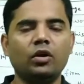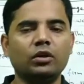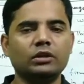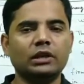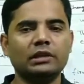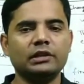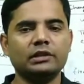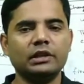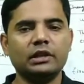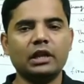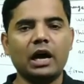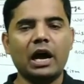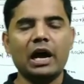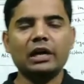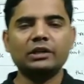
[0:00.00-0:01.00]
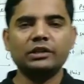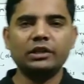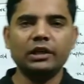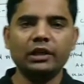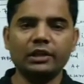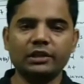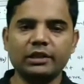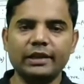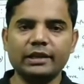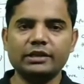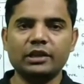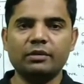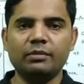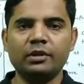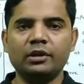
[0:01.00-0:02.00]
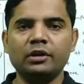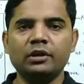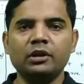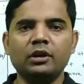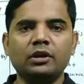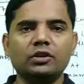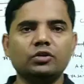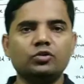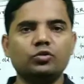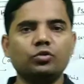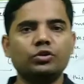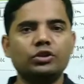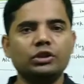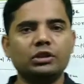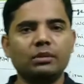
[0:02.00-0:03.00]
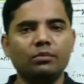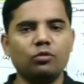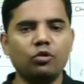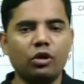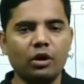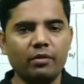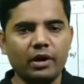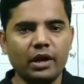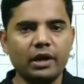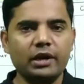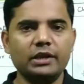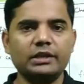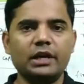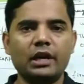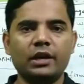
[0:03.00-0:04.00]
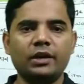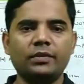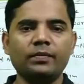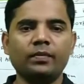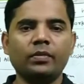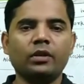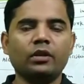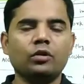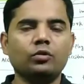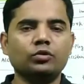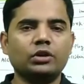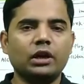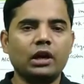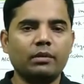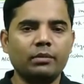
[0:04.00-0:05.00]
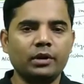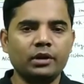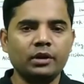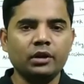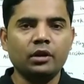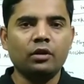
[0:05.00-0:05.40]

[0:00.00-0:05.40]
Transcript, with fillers: और साथ ही साथ आज के इस लेक्चर में जो चीज़ हम लोग कवर करने जा रहे हैं उसका नाम है